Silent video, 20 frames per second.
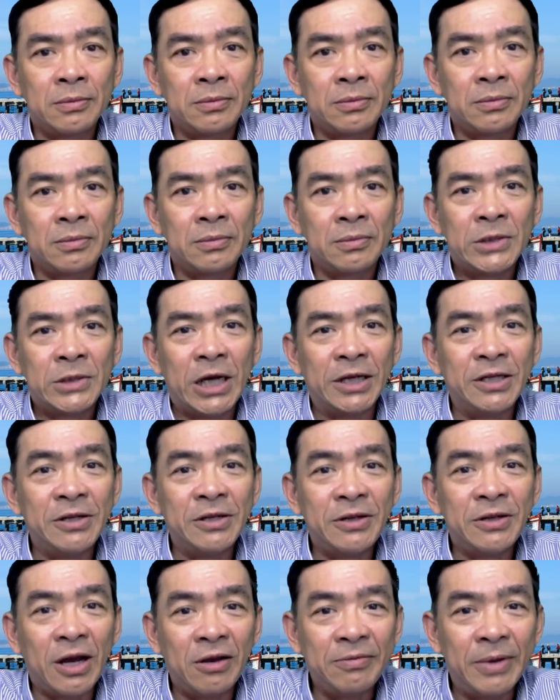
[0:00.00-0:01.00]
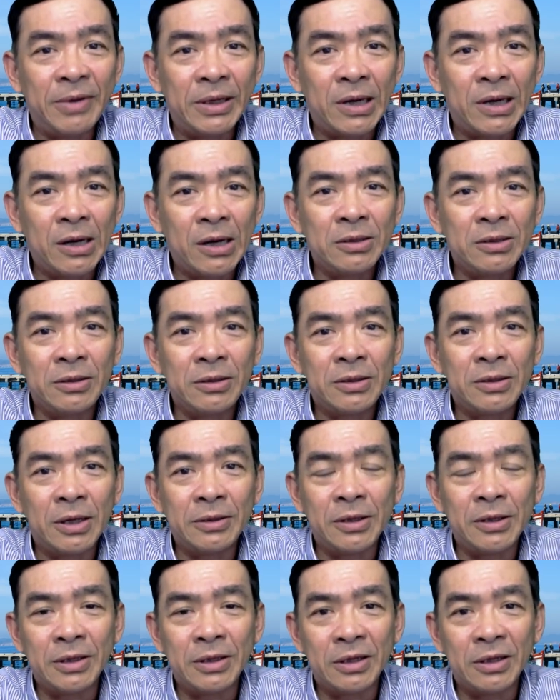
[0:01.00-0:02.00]
À, xin chào quý vị đã đến chương trình
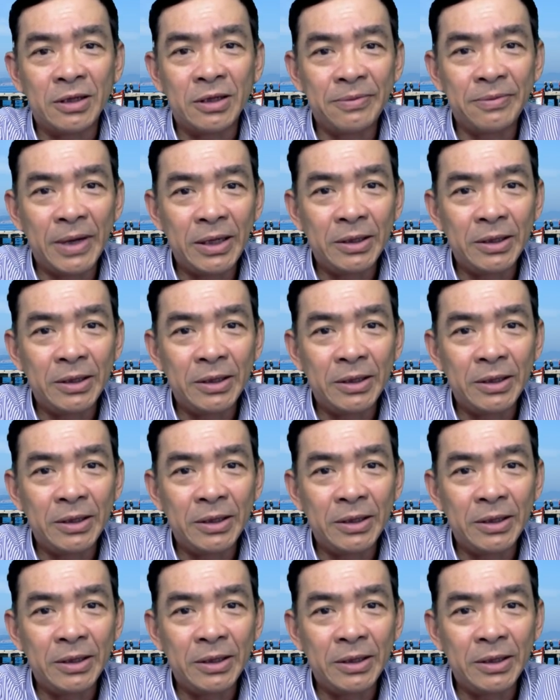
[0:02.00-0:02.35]
trực hiện TV.